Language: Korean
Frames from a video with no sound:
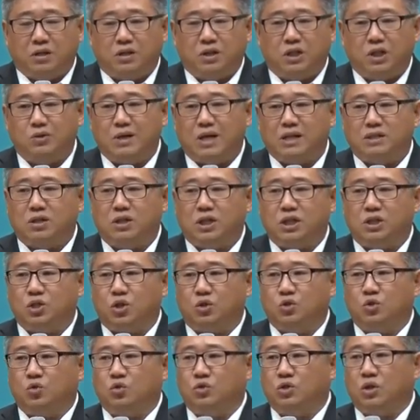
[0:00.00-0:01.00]
그리고 나서
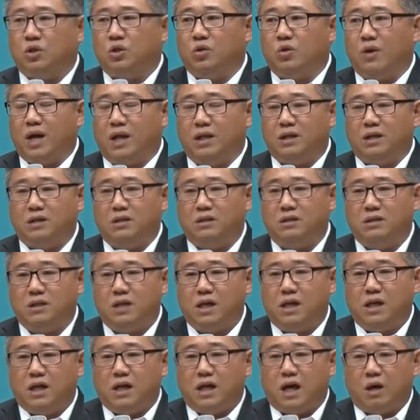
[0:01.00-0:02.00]
2006년도에는
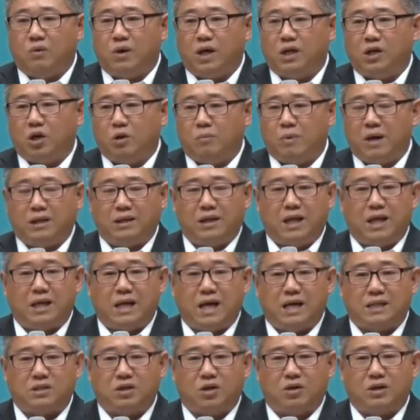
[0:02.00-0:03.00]
하와이 열방대에
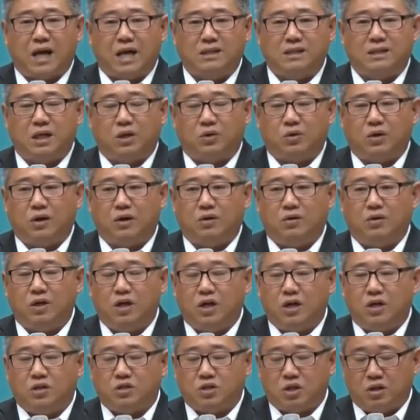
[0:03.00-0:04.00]
가서 간사로
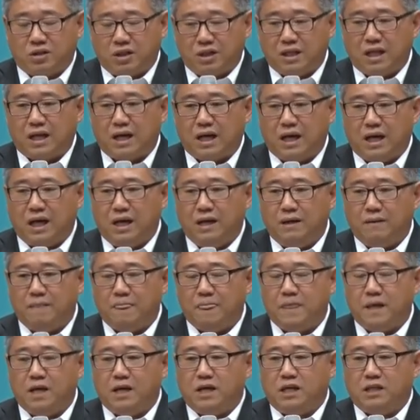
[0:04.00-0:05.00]
섬기다가
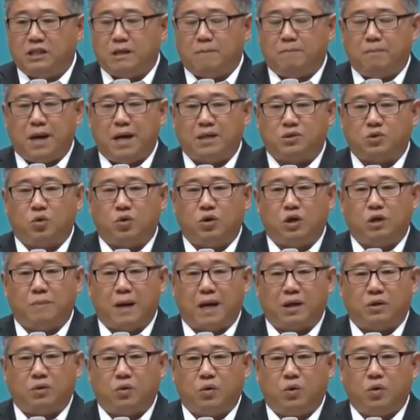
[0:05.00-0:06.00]
이제 파송을
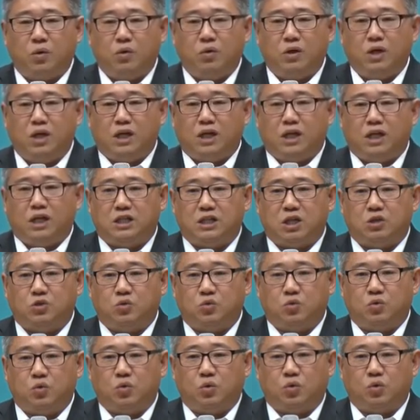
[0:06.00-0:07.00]
받고 이제
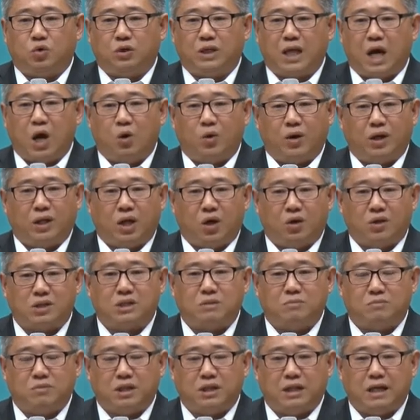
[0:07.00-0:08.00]
중국으로 나오게
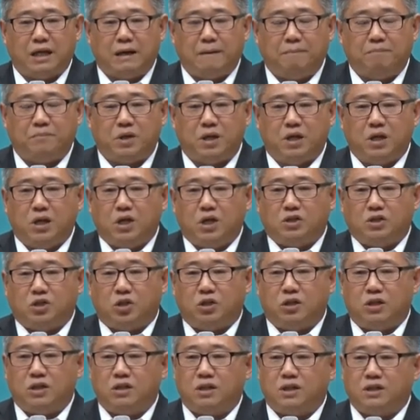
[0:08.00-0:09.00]
되었습니다.
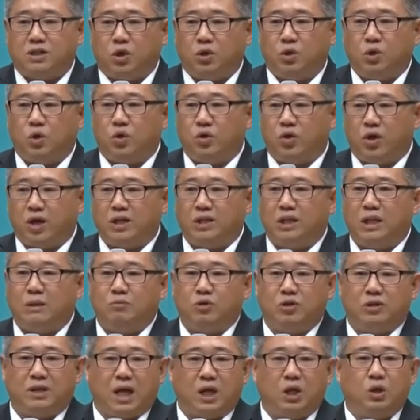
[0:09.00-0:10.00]
저는 전도 여행
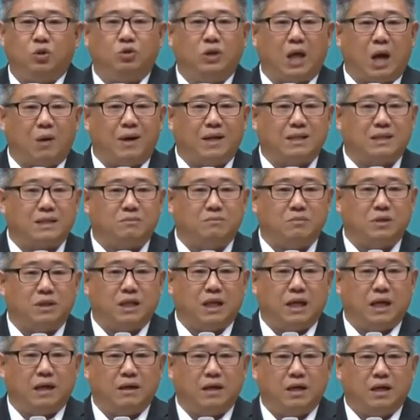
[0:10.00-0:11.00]
팀을 데리고
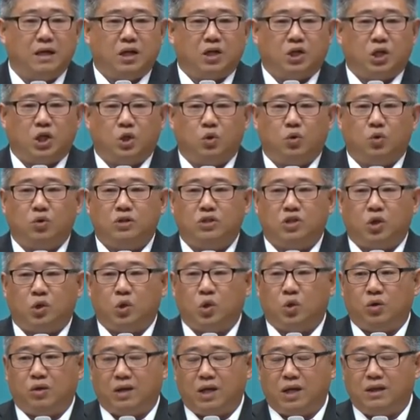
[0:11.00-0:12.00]
나왔습니다. 그리고
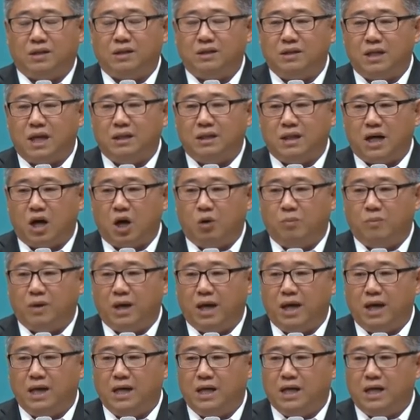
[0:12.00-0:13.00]
전도 여행이 끝난
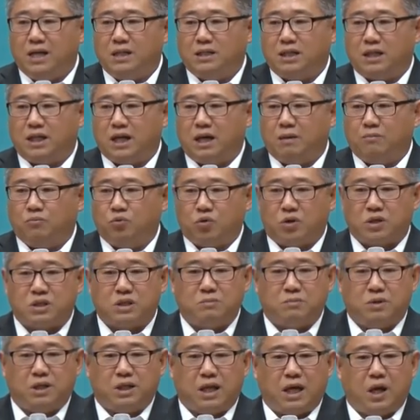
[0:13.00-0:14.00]
다음에 제가
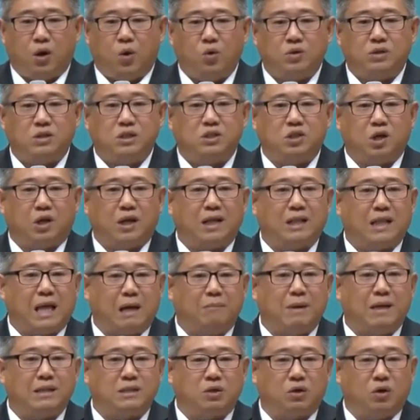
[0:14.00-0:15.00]
물었습니다. 혹시 저랑
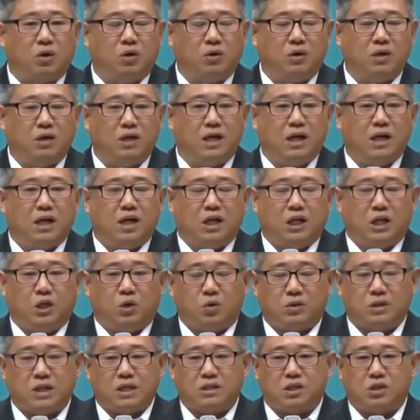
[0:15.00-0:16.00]
남아서
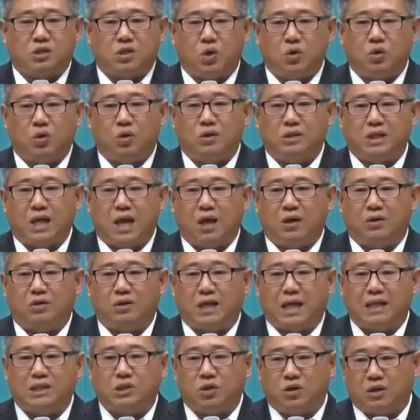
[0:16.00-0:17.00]
이곳에서 선교
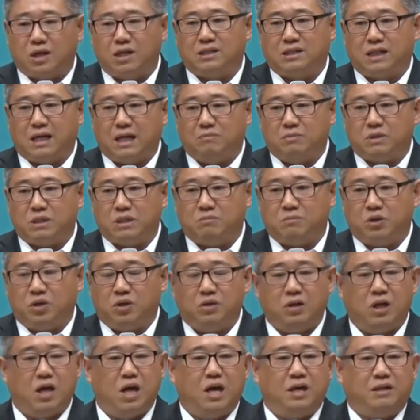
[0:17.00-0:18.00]
사역을 개척할 사람
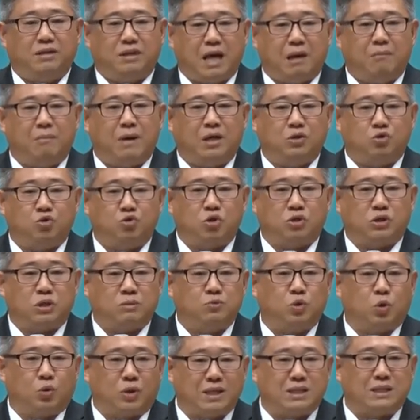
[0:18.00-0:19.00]
있으면 남아
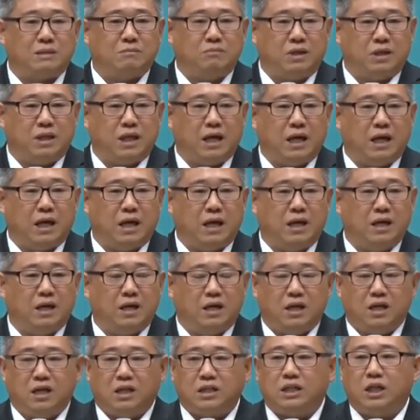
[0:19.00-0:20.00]
주셨으면 좋겠습니다.
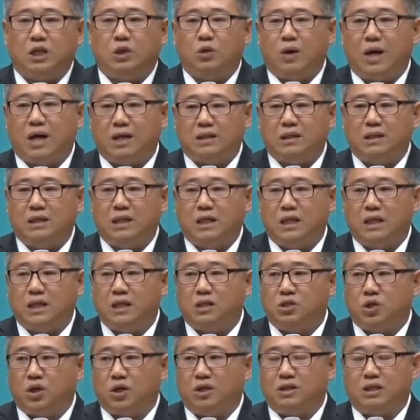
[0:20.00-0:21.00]

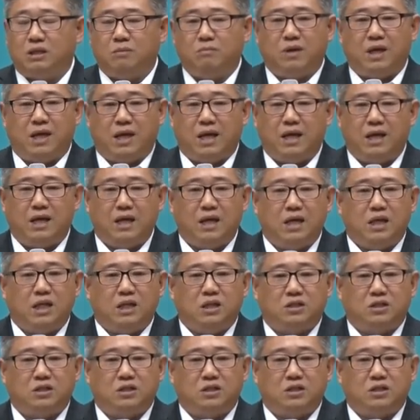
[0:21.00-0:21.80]
기도하더니 저희 팀의